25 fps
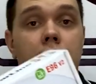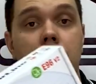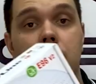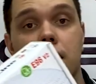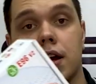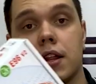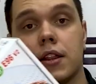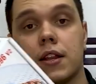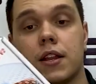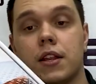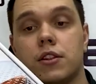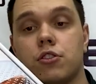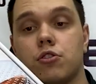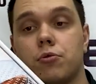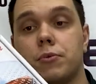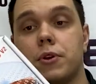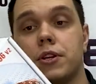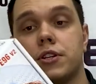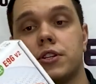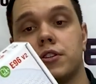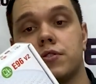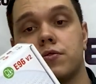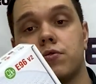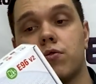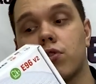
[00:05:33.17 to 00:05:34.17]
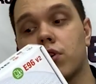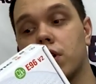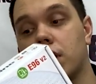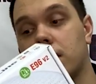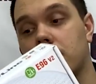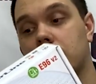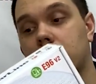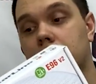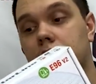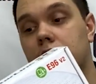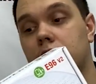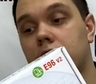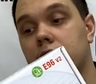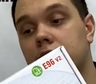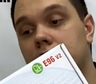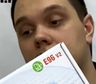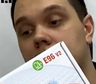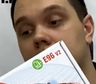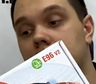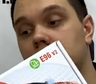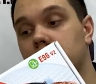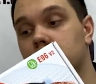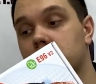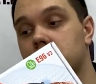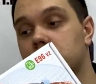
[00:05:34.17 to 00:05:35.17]
Конкретно у меня сейчас в руках
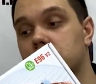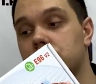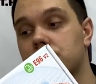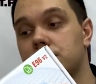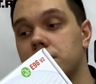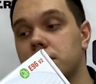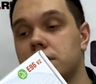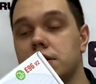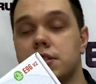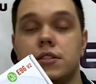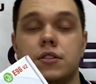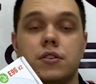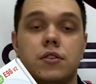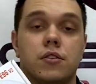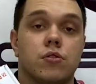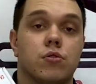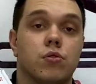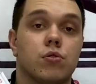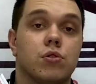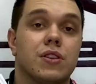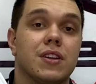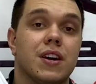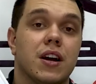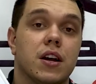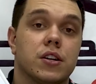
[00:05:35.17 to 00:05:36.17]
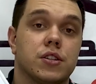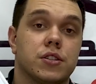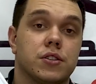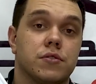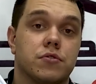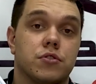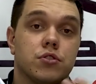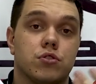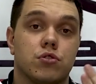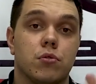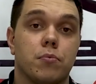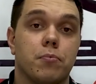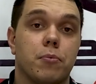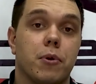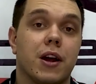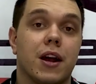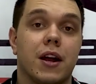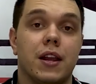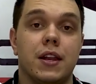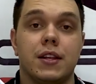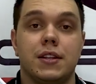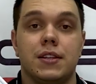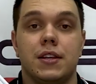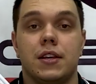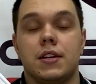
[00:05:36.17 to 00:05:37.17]
E96, э, но также в шестом
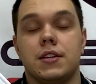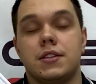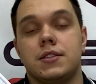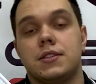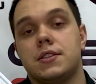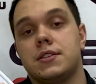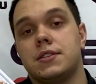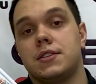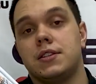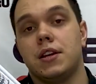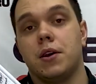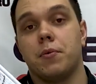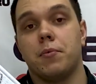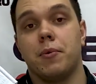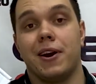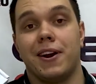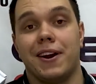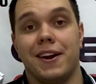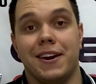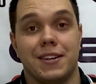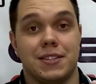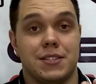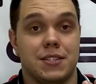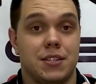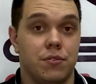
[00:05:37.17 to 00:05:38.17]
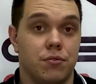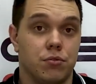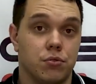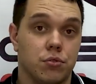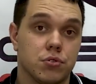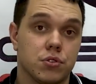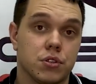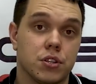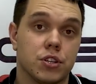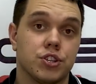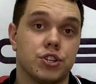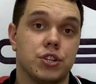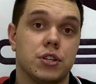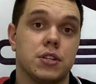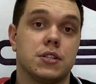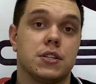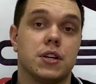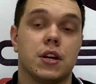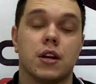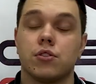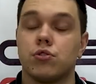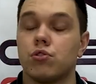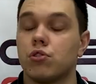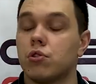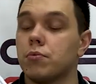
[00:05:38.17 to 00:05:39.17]
поколении есть система S96, о
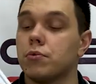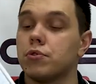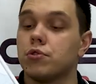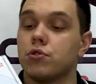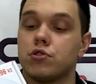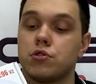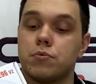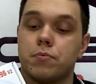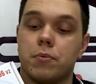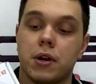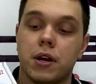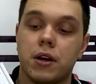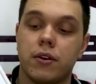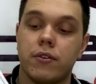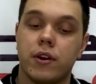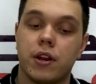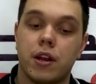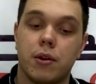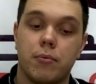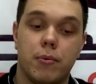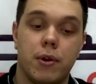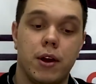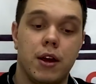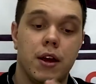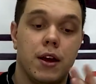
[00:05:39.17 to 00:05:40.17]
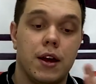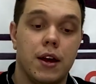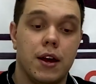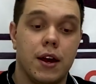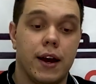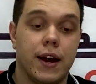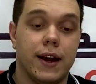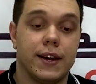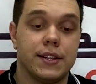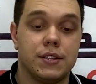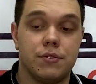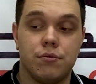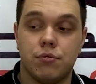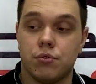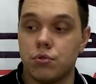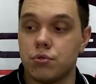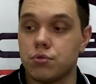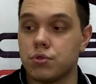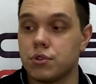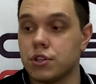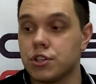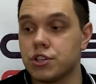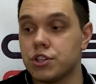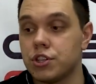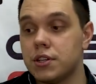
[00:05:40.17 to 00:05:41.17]
которой мы тоже поговорим,
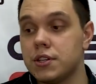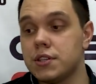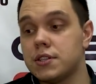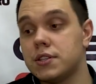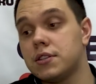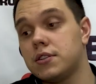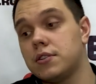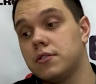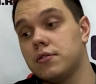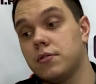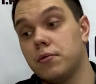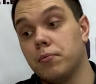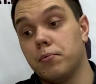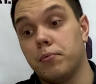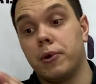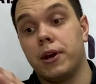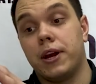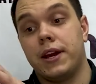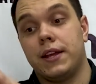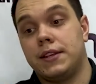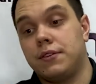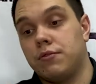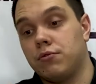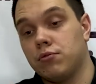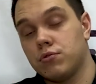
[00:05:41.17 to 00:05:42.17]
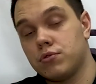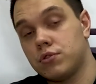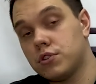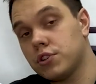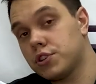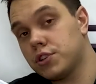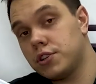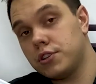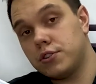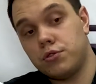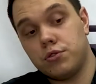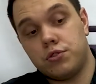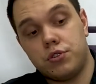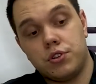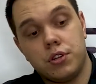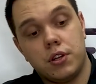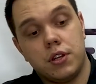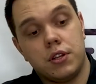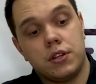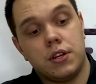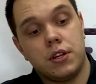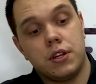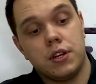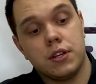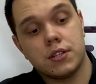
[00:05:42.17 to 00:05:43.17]
A96, а B96 очень
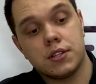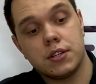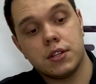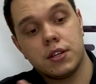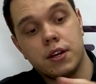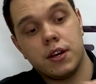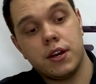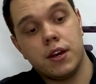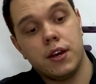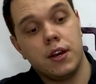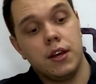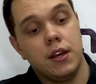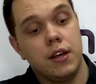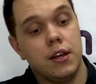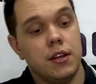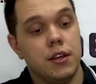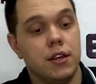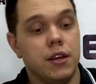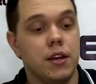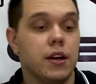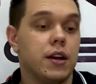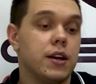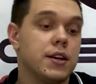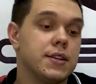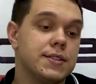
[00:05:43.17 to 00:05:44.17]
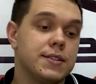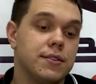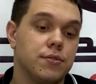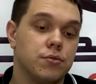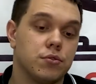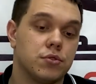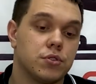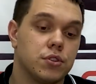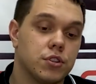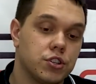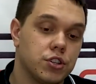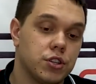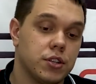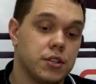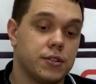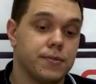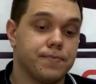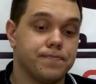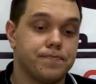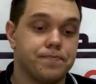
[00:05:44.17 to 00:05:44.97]
интересная и AS96.